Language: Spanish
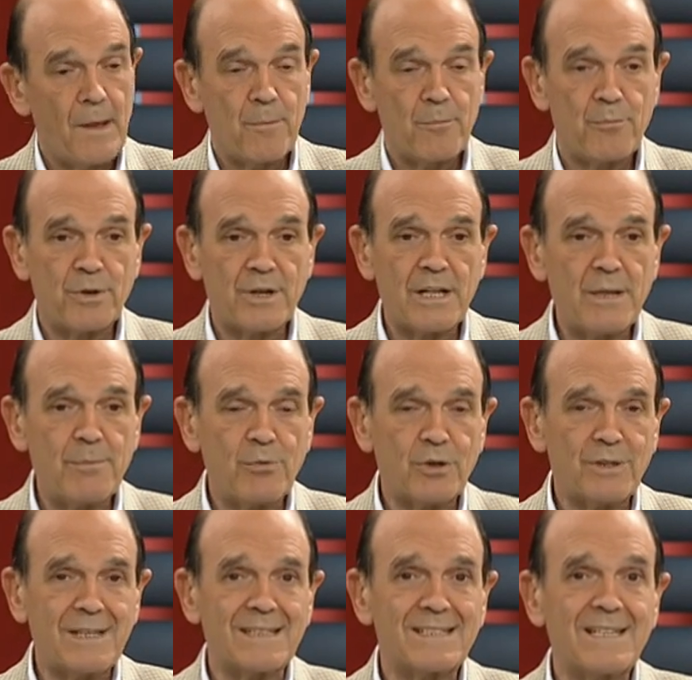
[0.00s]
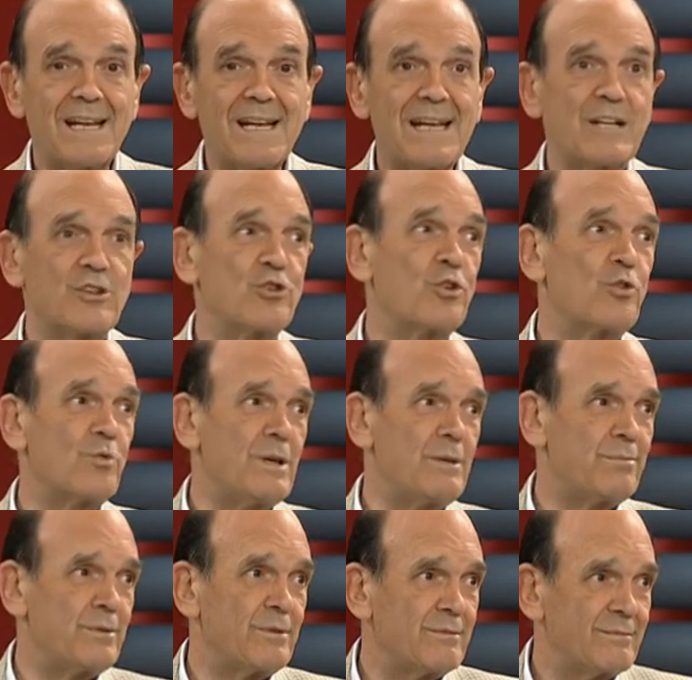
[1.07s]
Porque el deporte acelera todo el
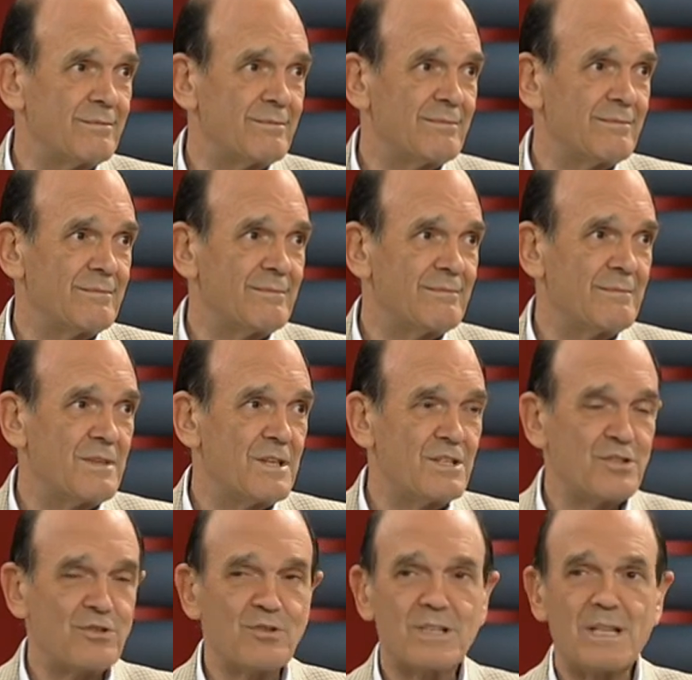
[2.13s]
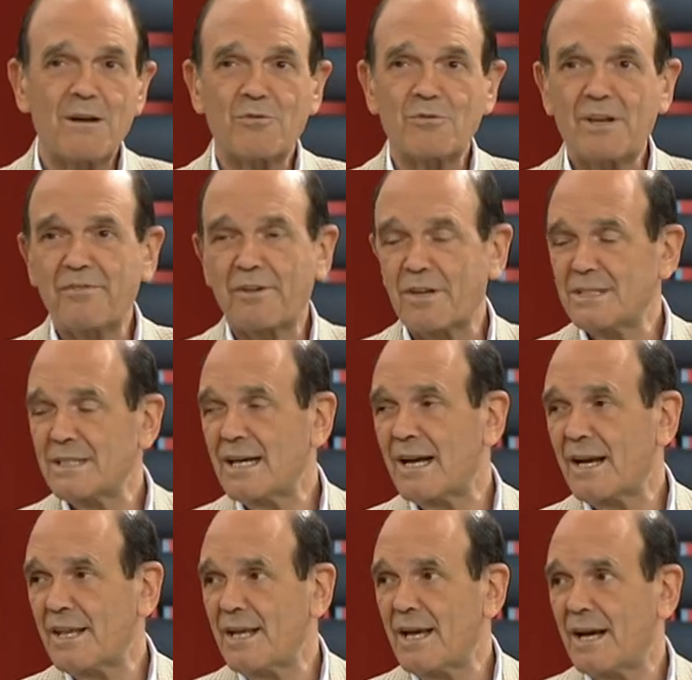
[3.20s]
cuerpo. Si uno está con una frecuencia
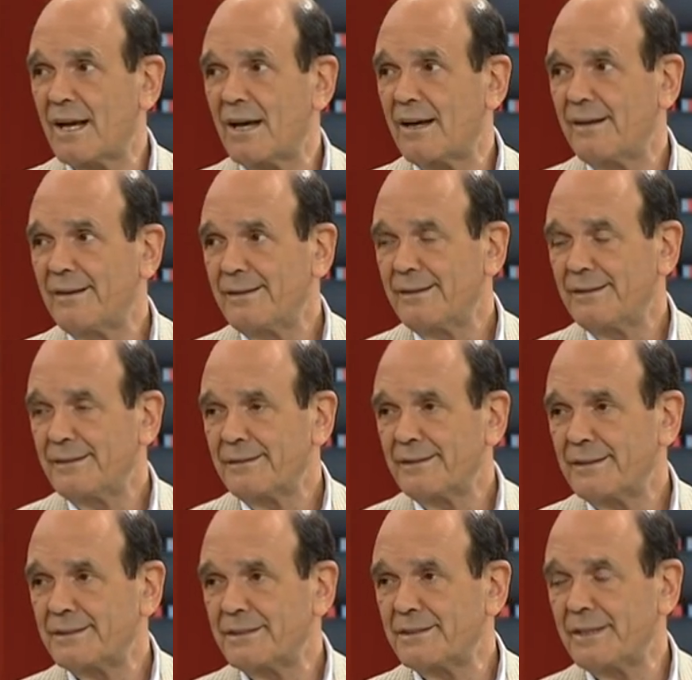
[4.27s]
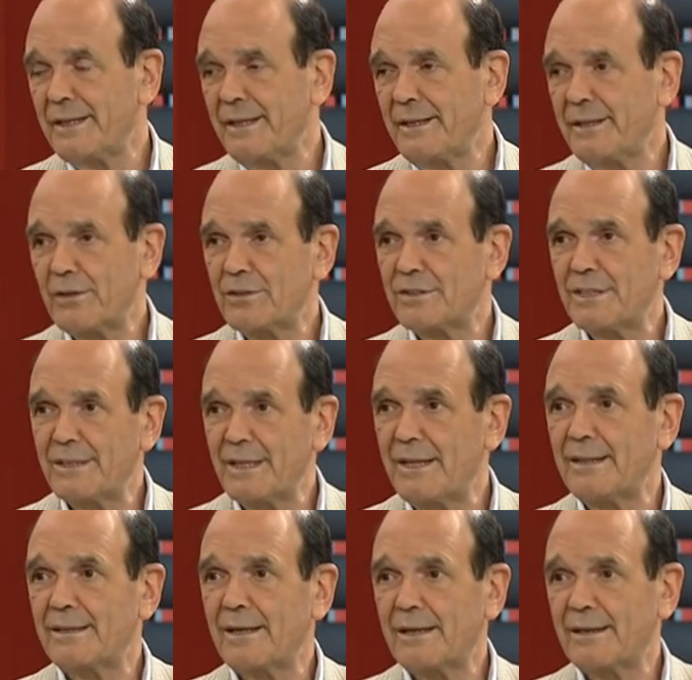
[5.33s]
cardíaca de 60 o de
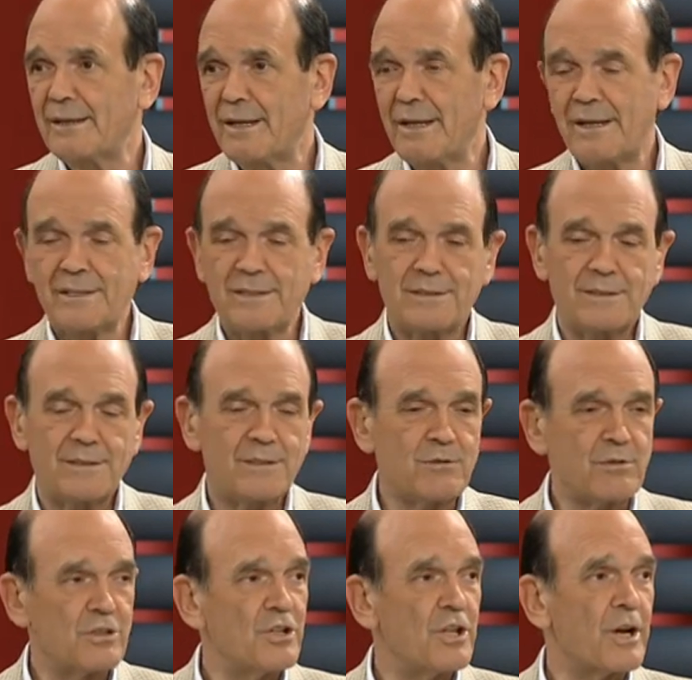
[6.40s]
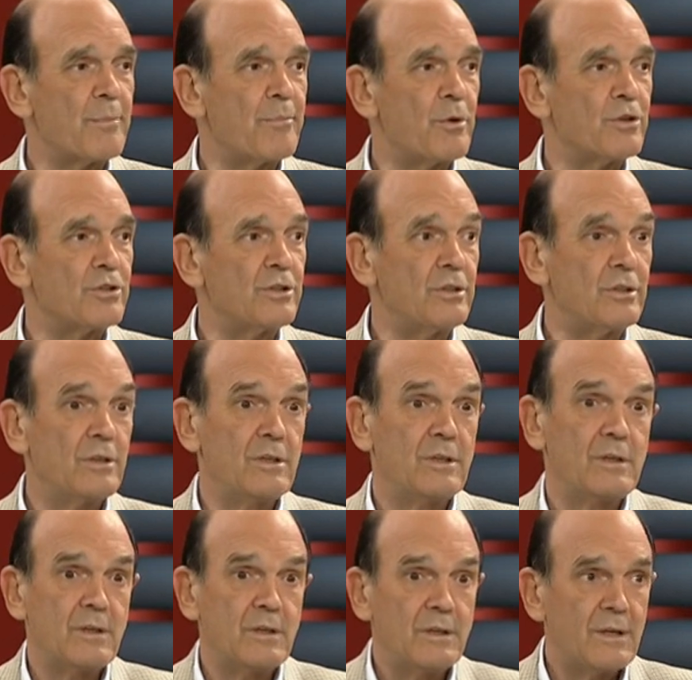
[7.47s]
70 en el situación de reposo,
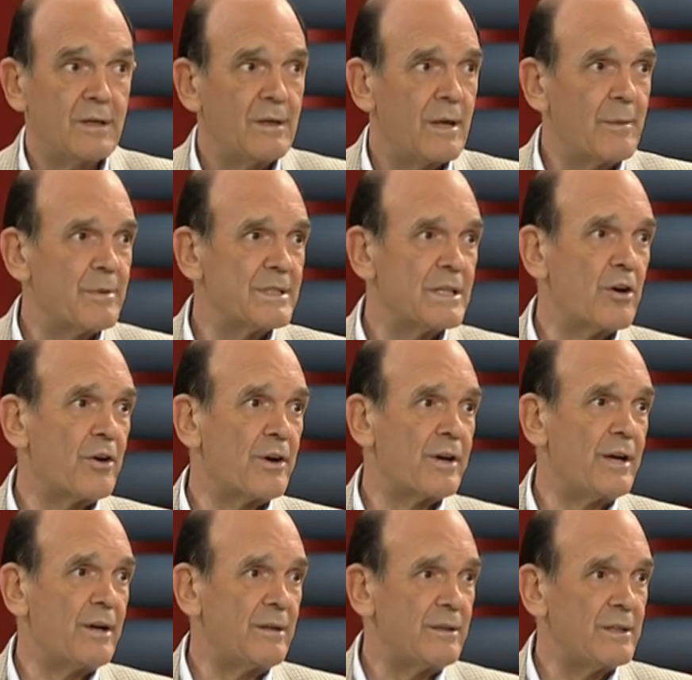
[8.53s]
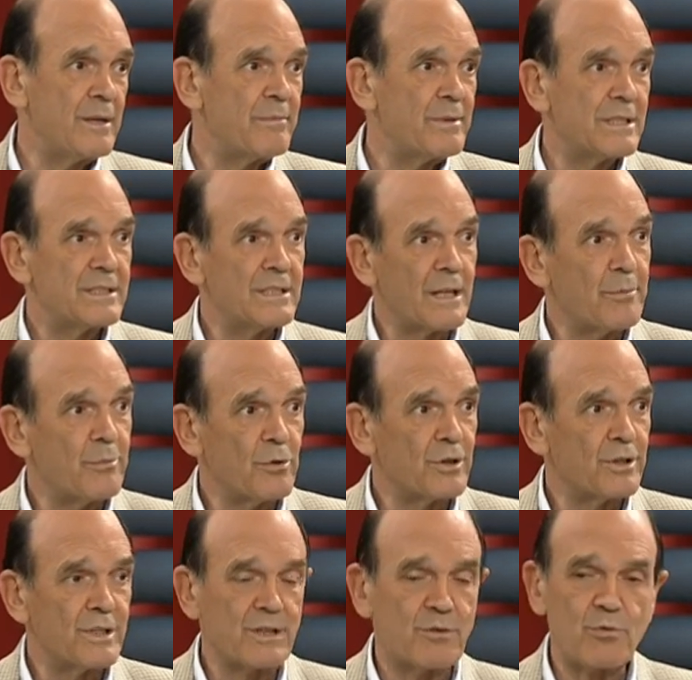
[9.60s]
empieza a correr y empieza a hacer
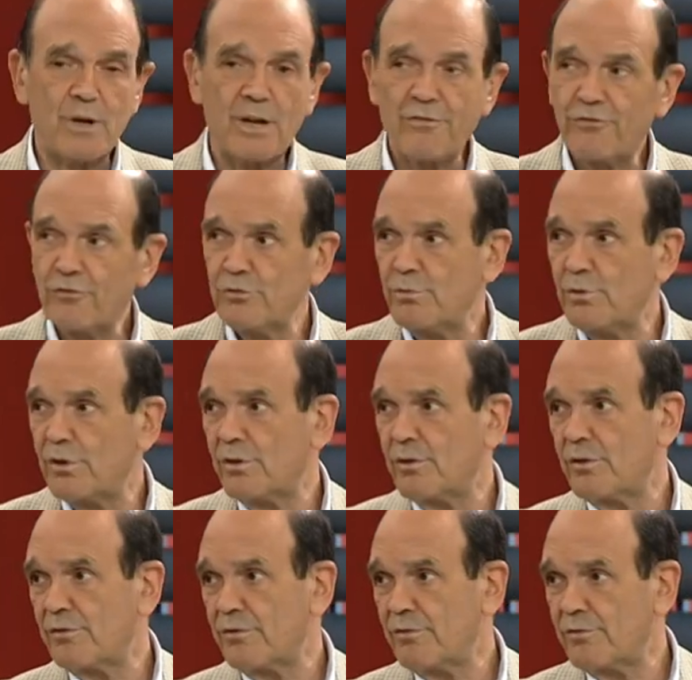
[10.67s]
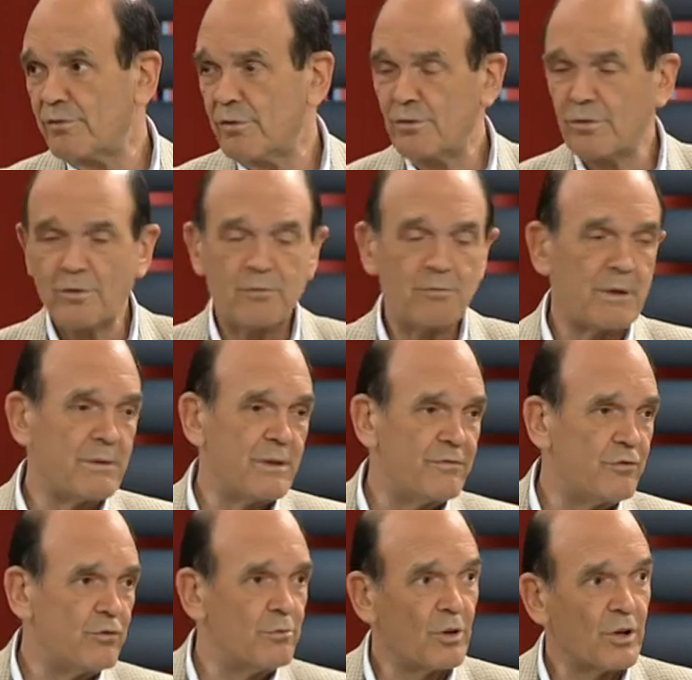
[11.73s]
deporte y juega al fútbol o, baby
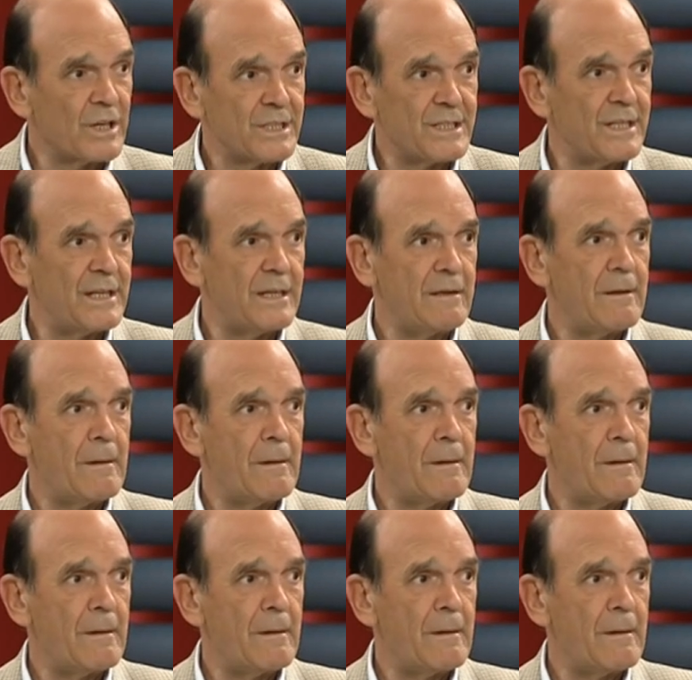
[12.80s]
fútbol, lo que sea,